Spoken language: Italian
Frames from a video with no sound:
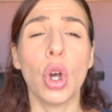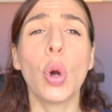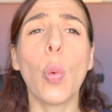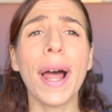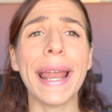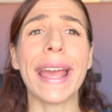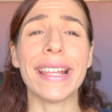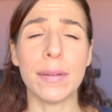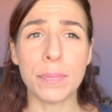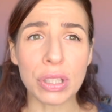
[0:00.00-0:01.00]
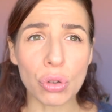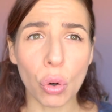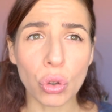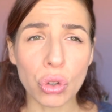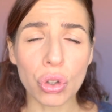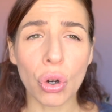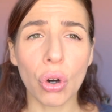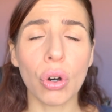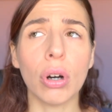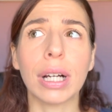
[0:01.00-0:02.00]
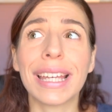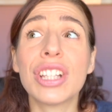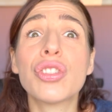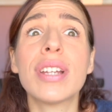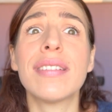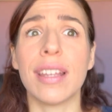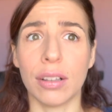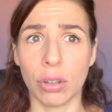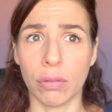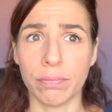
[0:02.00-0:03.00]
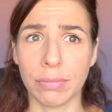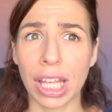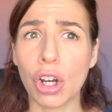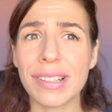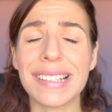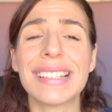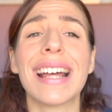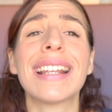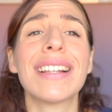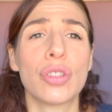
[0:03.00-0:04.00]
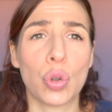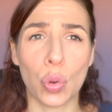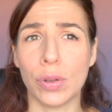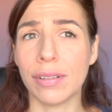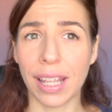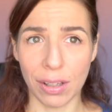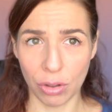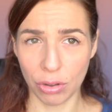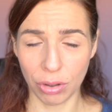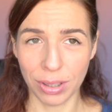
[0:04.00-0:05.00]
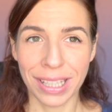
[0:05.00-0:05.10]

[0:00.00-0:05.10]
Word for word: Qual è il bisogno che c'è dietro, che cosa sta nascondendo